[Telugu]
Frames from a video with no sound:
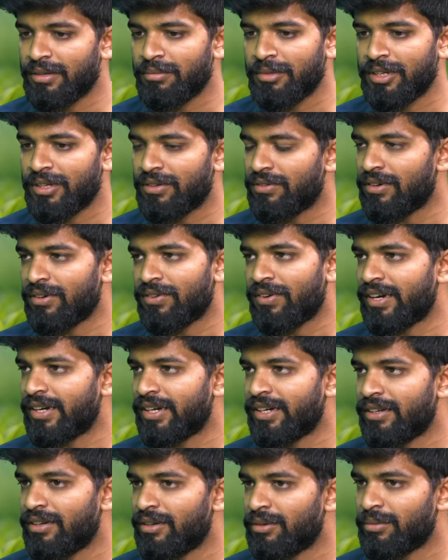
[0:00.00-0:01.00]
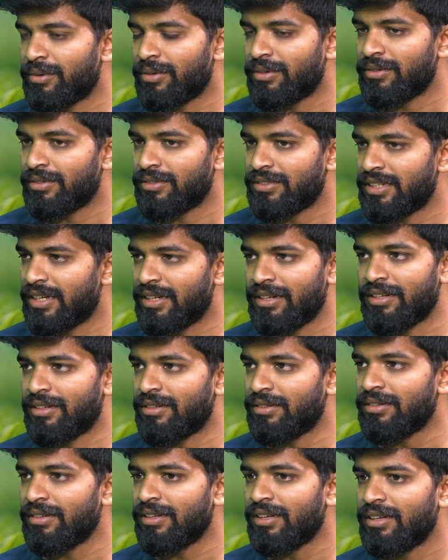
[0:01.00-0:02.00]
సేమ్ ఈక్వల్ క్వాంటిటీలో ప్రొడ్యూస్
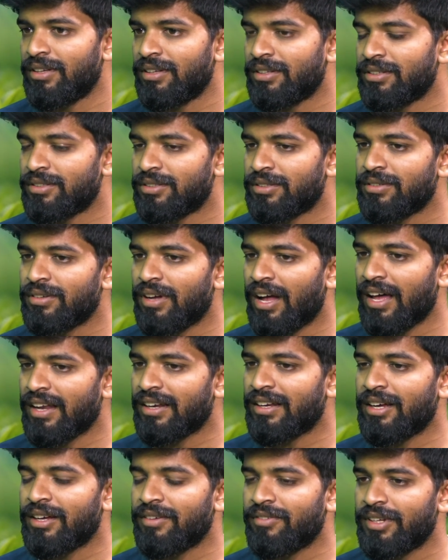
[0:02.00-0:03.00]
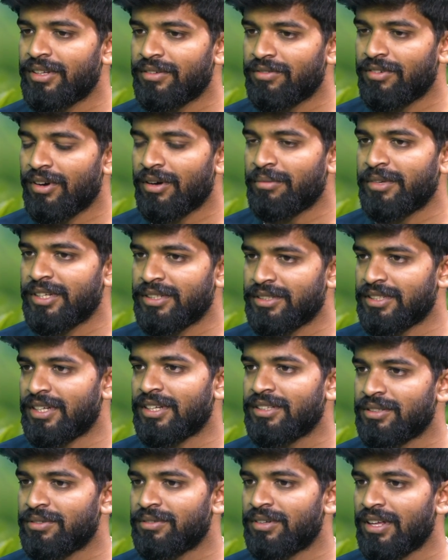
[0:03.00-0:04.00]
చేయలేరు సో ఆర్గానిక్ ఫార్మింగ్
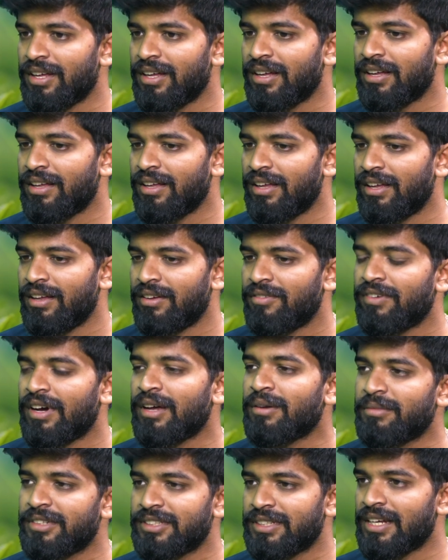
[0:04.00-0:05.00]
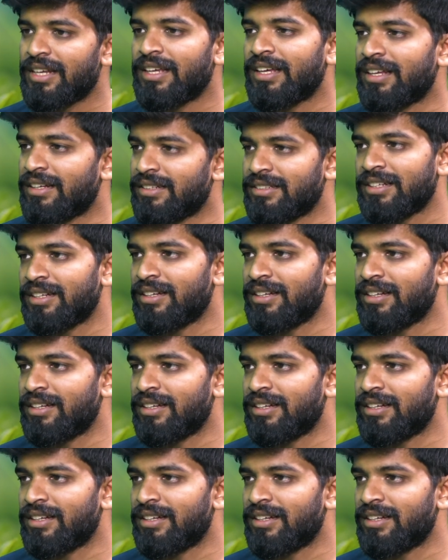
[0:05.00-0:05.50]
చేసి కూడా ఫార్మర్స్ ఎలా ఎర్న్